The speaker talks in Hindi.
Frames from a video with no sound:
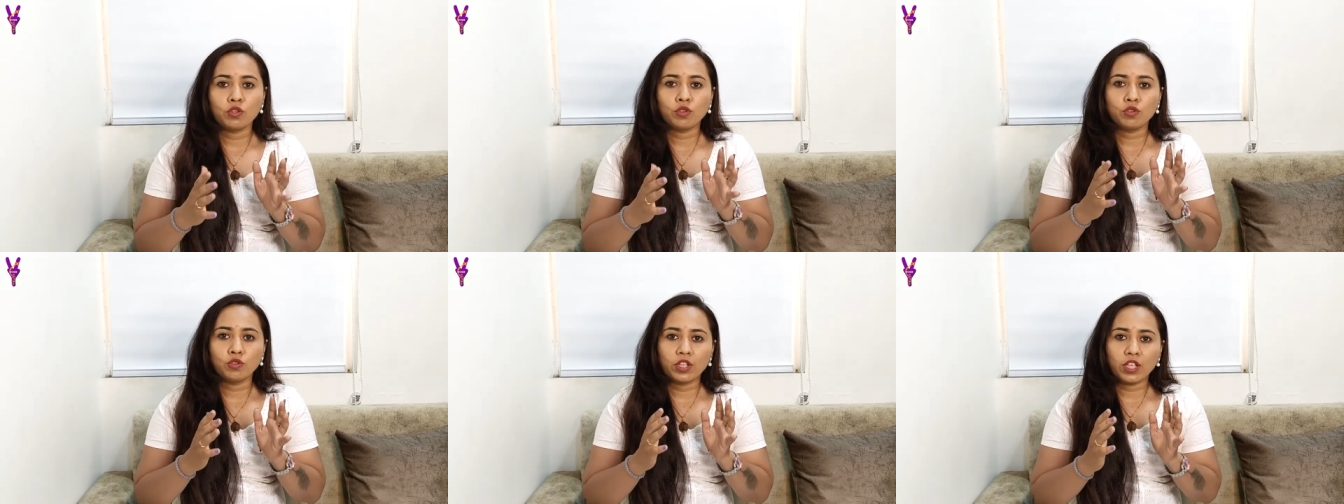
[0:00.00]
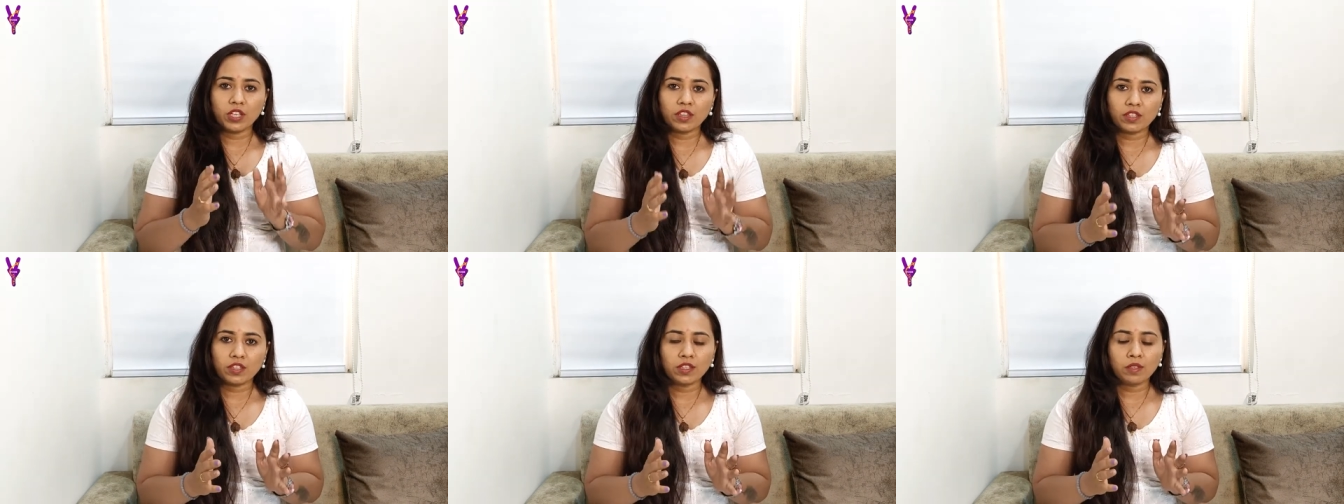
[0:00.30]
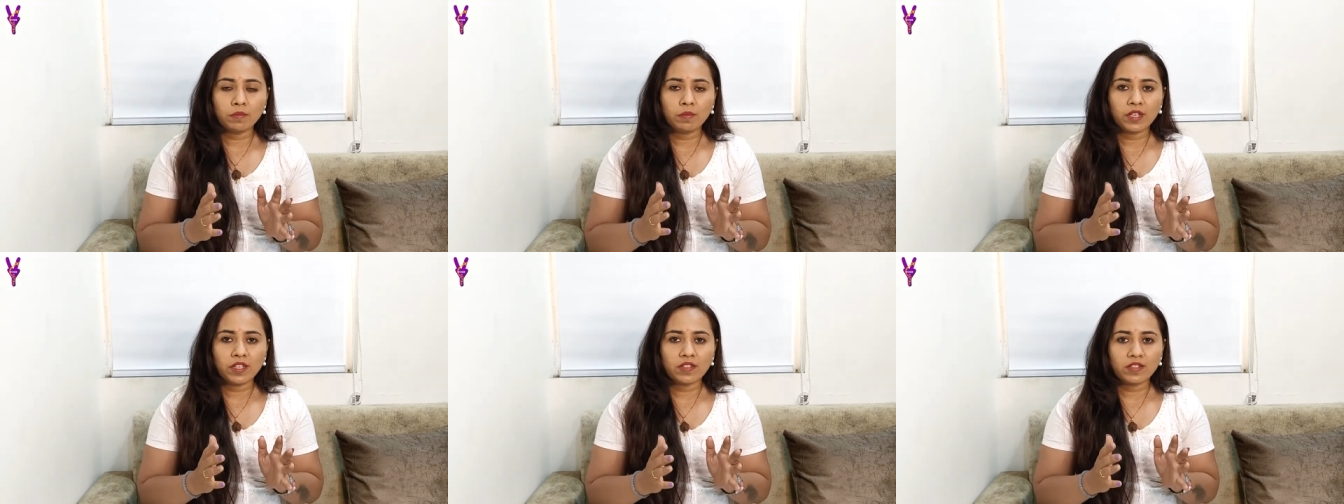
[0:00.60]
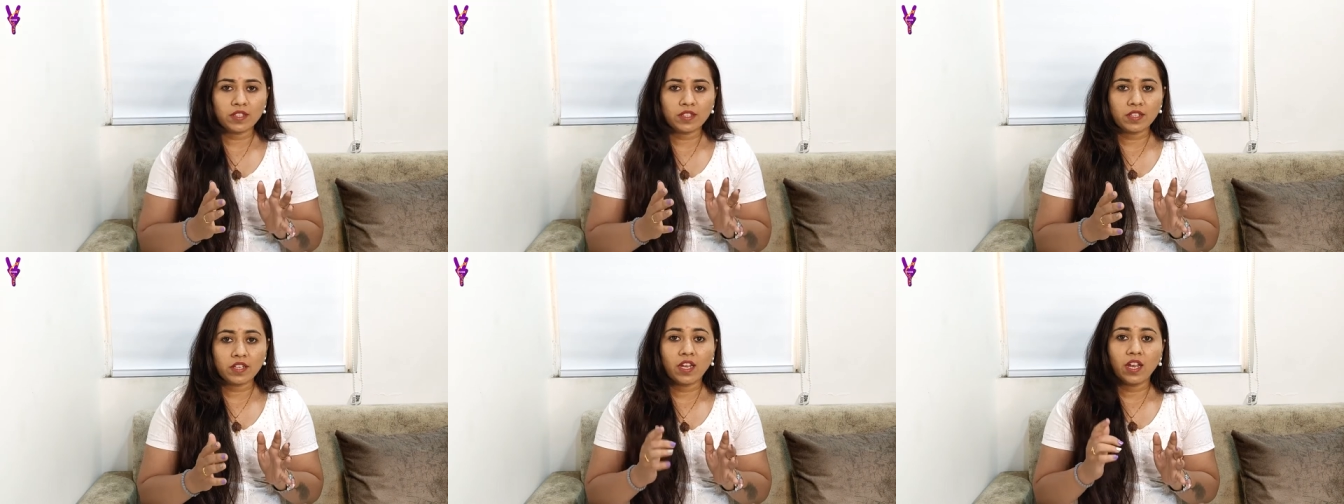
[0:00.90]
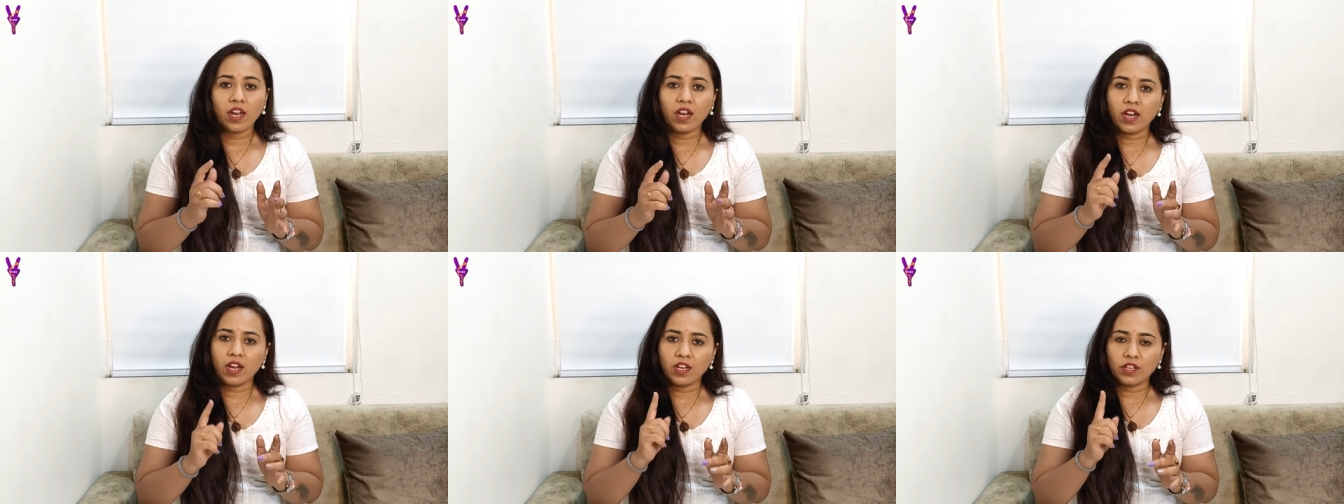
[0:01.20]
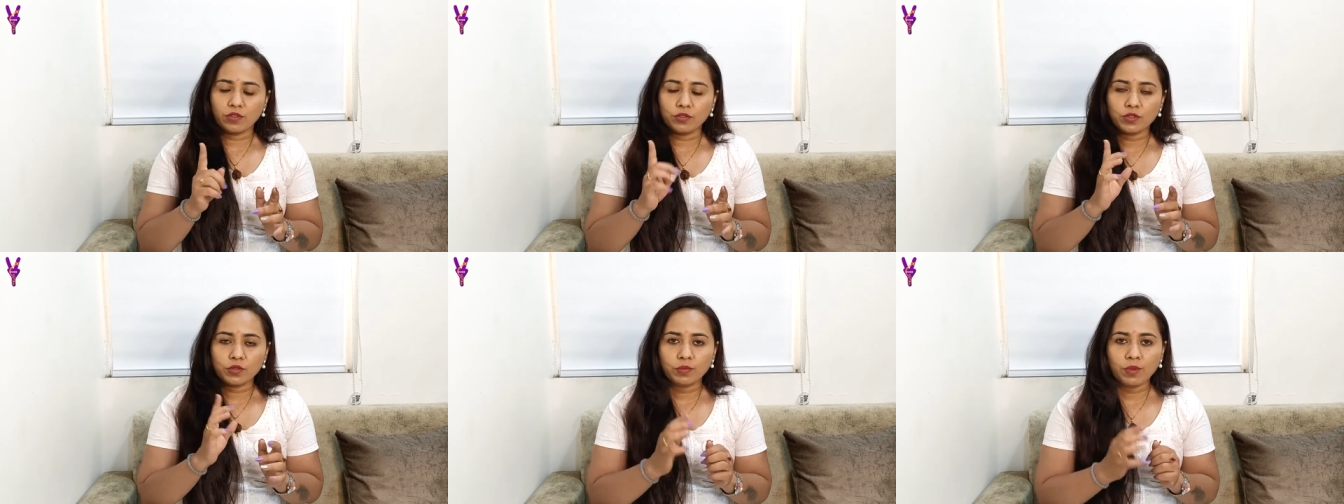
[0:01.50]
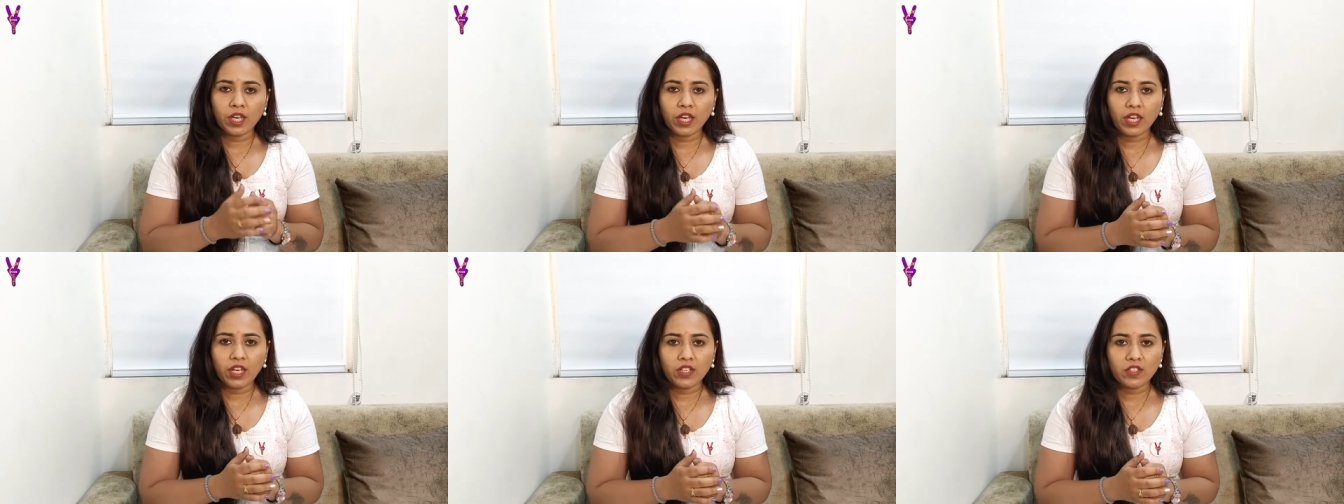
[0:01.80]
तो इतने पैसे हाँ
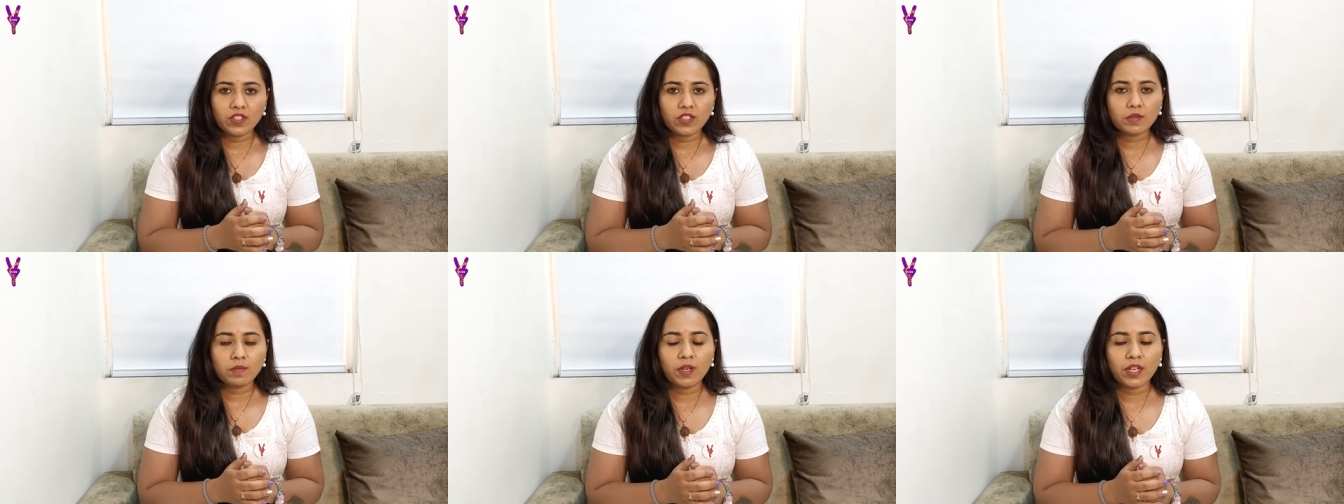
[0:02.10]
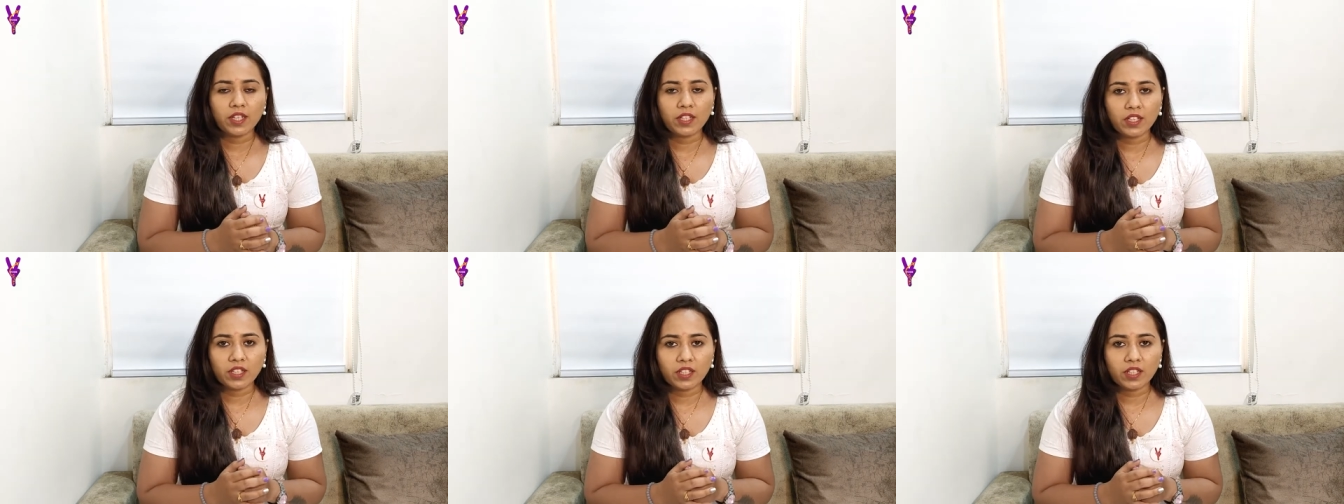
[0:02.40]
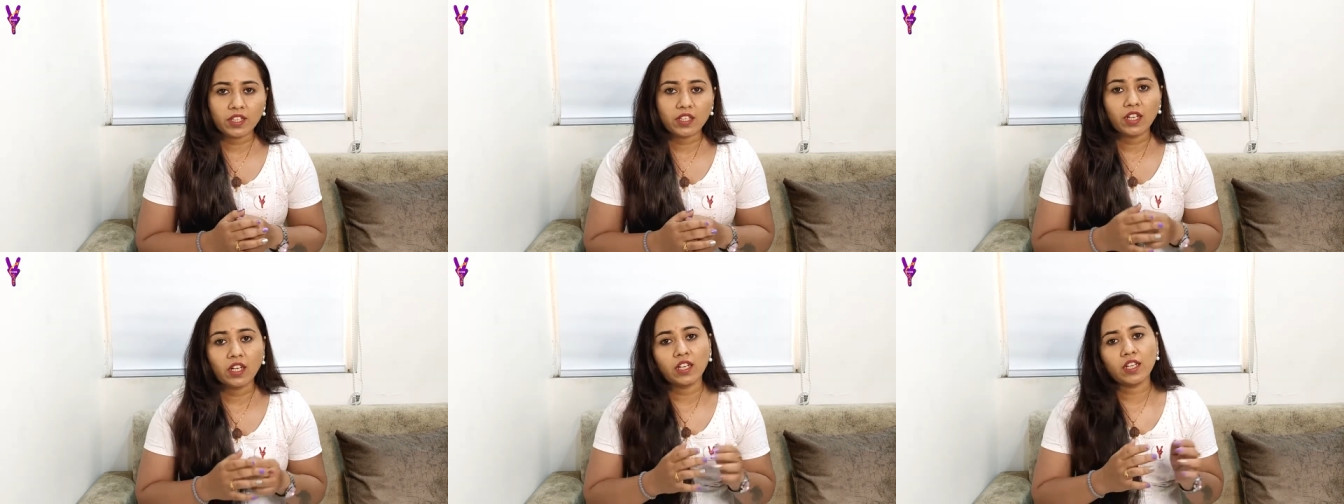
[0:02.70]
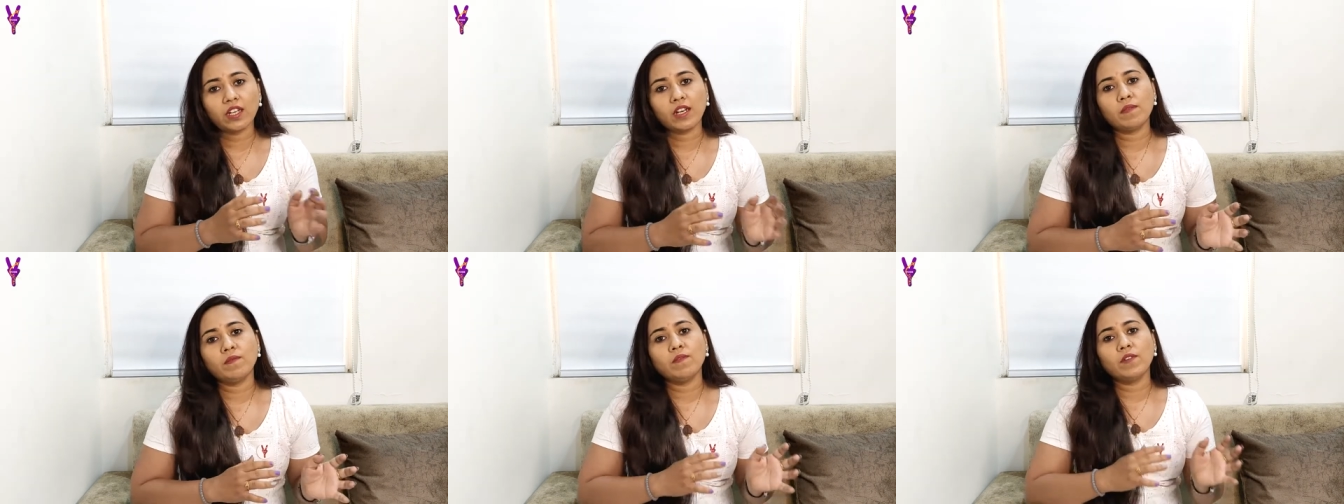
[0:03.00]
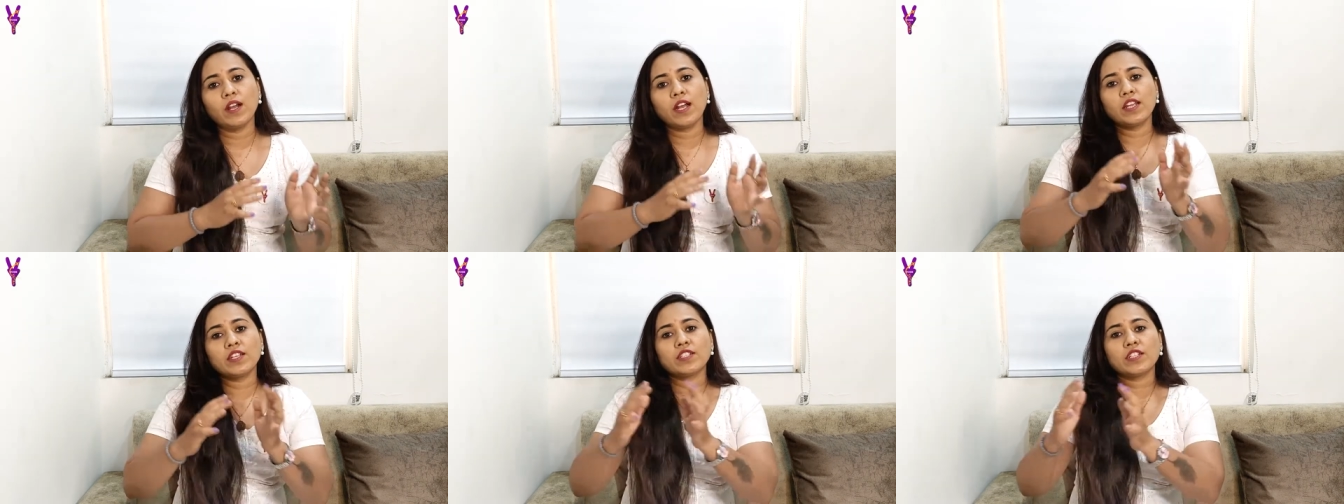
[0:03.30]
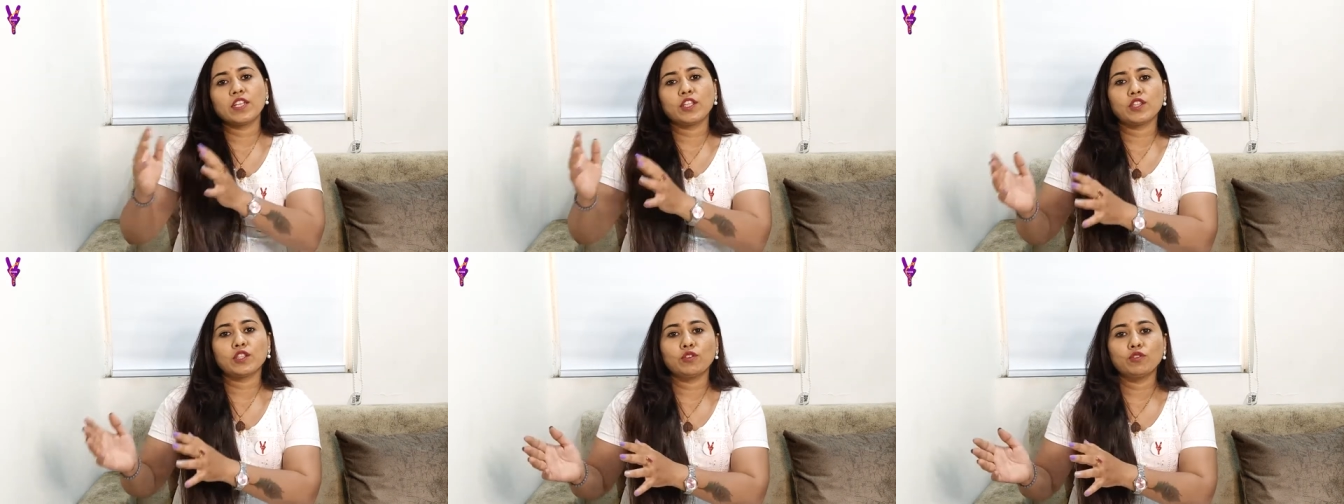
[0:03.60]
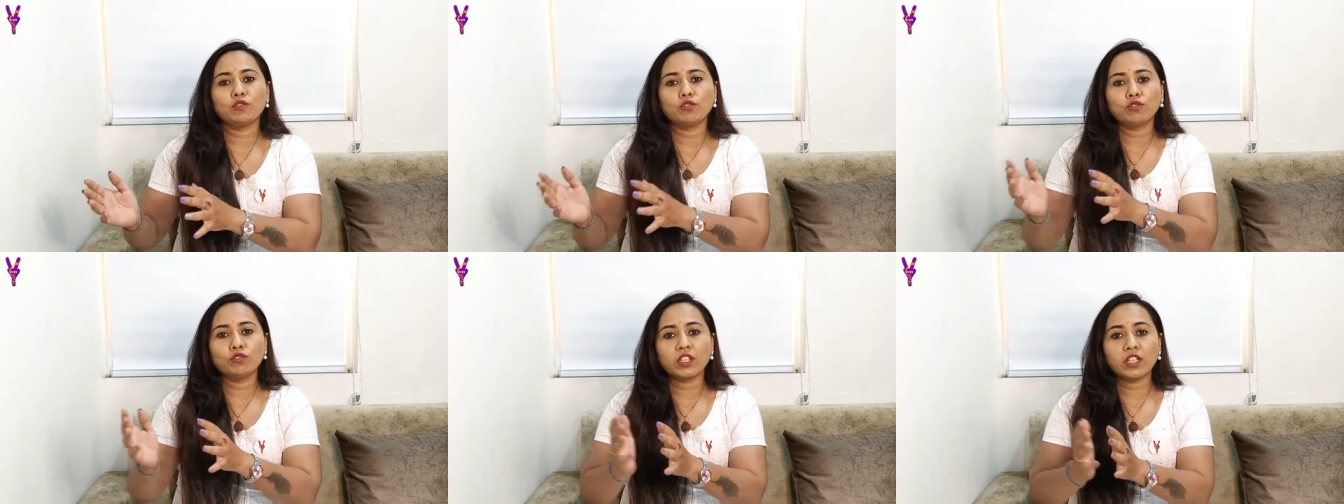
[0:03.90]
उसमें एक चीज़ बाकी रह गई अगर आप वहाँ जाते
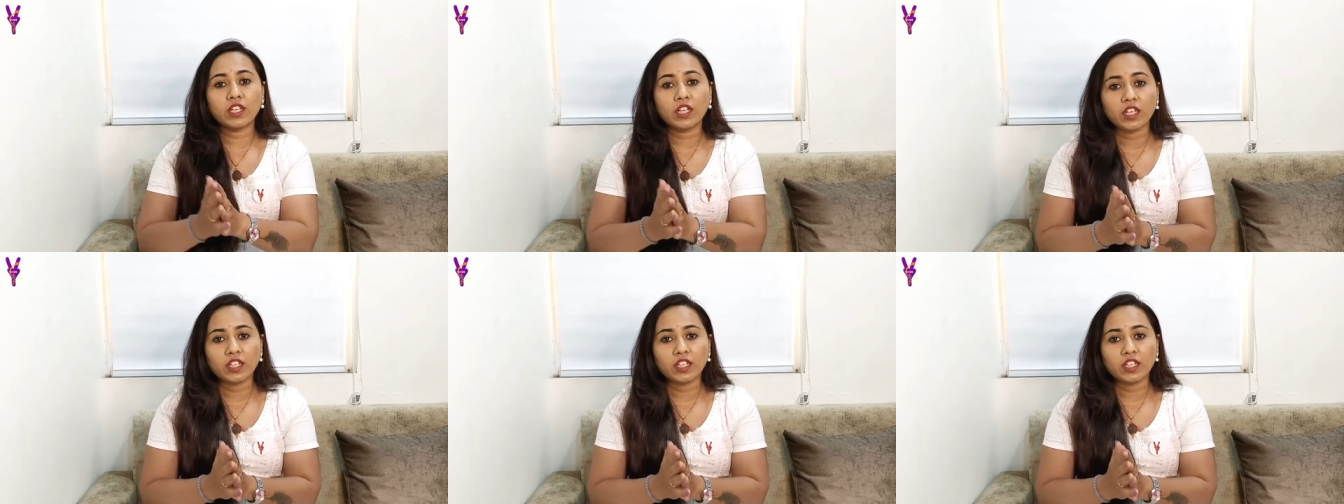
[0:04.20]
हो तो